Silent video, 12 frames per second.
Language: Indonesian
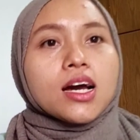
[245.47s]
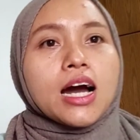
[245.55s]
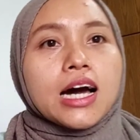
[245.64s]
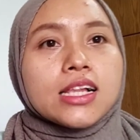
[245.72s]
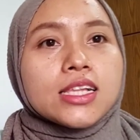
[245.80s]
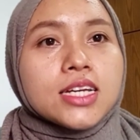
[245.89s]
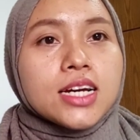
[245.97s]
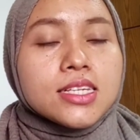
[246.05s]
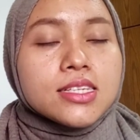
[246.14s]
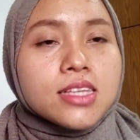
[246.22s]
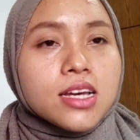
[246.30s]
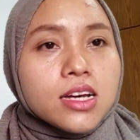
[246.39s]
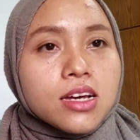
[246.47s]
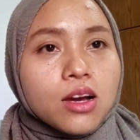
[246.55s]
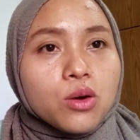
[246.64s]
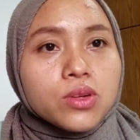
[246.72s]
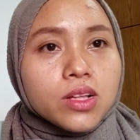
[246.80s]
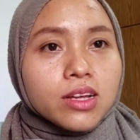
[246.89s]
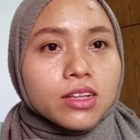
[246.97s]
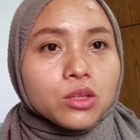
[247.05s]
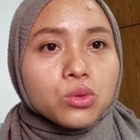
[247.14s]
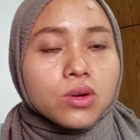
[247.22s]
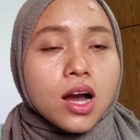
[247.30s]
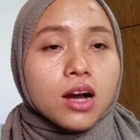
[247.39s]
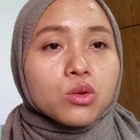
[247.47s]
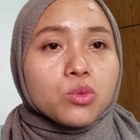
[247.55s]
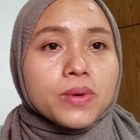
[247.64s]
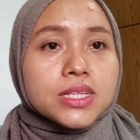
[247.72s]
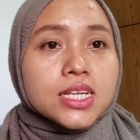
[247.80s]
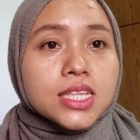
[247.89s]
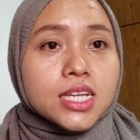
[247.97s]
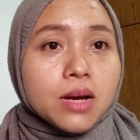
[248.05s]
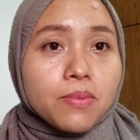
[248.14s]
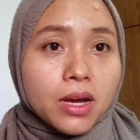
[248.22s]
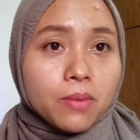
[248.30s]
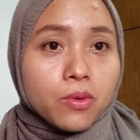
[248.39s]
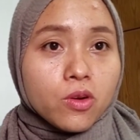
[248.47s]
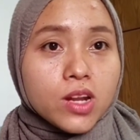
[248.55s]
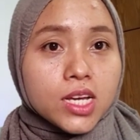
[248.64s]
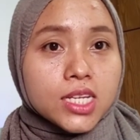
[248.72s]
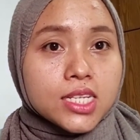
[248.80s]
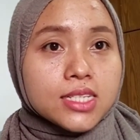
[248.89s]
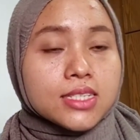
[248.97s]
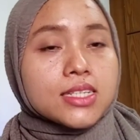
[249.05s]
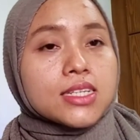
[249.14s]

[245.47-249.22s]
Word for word: alias kulit kita tuh nggak ngelupas ketika pakai produk ini.